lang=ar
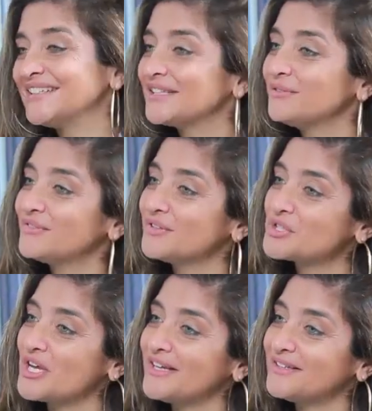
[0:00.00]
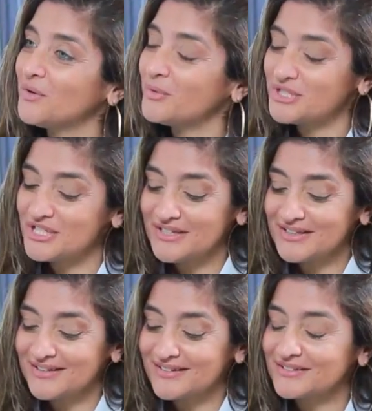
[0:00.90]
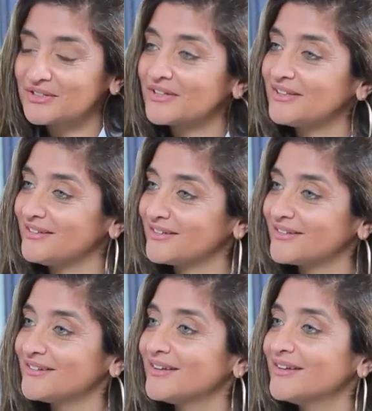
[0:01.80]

كيف شقيتي اول شيء هيك طريقك